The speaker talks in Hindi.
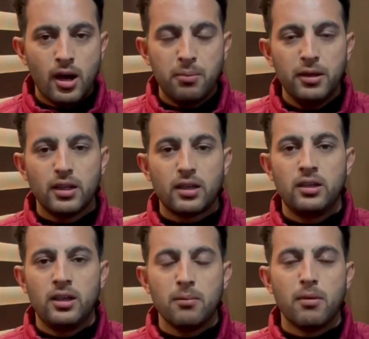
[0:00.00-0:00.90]
अभी तक
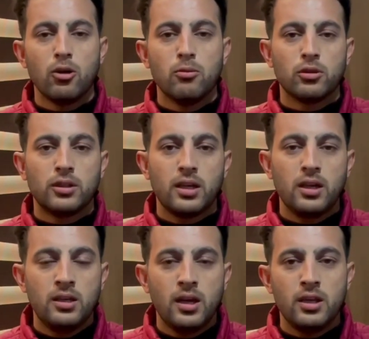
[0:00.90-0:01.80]
ये मालूम होता है कि
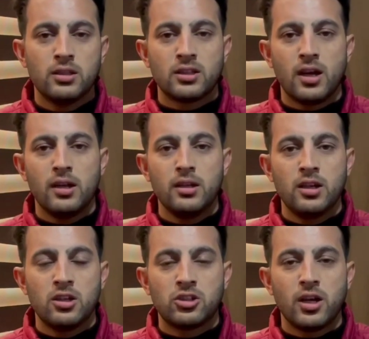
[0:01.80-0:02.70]
ये इंसान
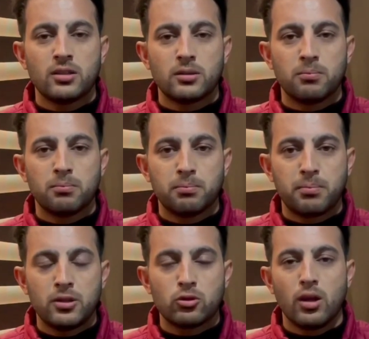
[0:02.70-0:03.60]
ये शख्स
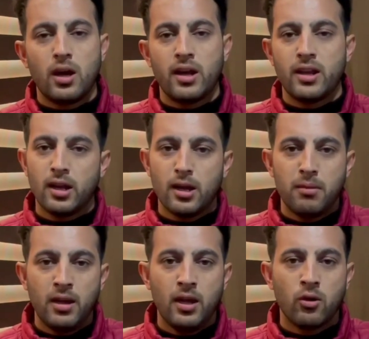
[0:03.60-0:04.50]
पंचकुला हरियाणा
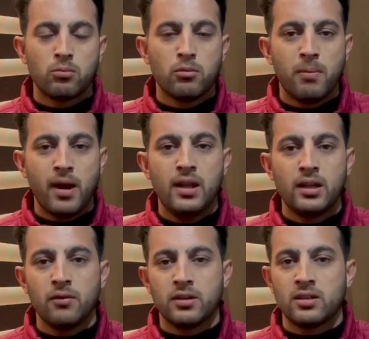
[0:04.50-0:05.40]
में है और मोबाइल
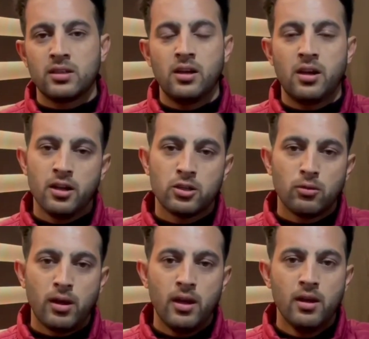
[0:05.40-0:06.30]
की वजह से ये ट्रेस
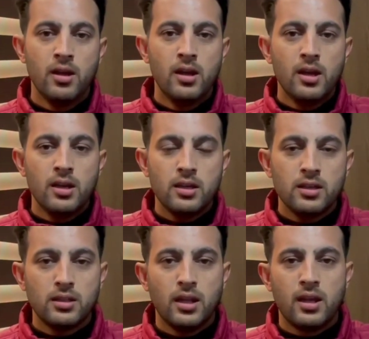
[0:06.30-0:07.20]
हुआ है
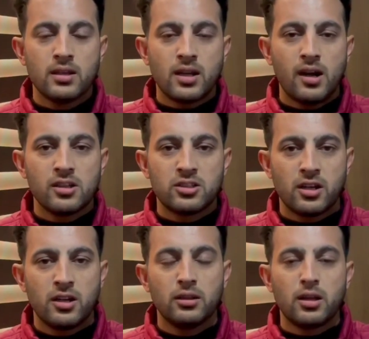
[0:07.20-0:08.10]
इसने ये सारा
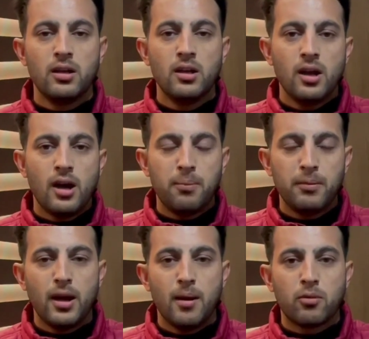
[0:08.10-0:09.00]
षड्यंत्र
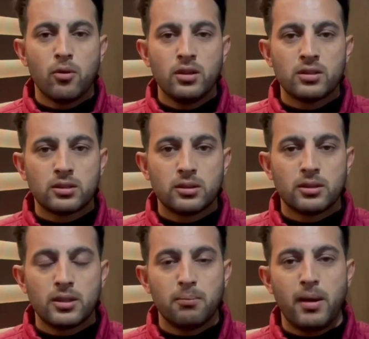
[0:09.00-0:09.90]
अपने आप को इस
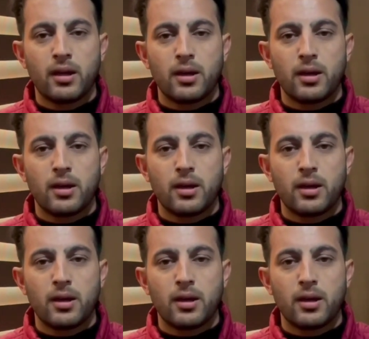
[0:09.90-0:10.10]
सब बैंक